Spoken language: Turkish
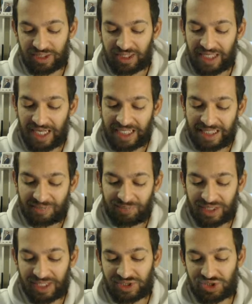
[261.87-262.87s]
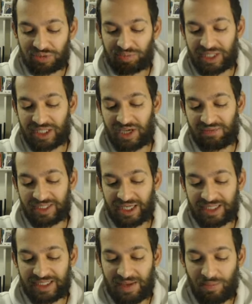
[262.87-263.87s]
Kraliyet birazcık bedavadan
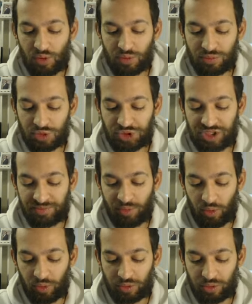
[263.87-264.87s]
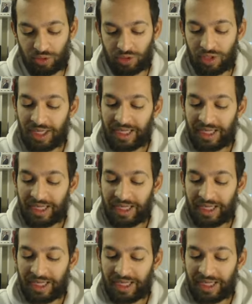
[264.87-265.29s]
yem olmuş gibi oldu.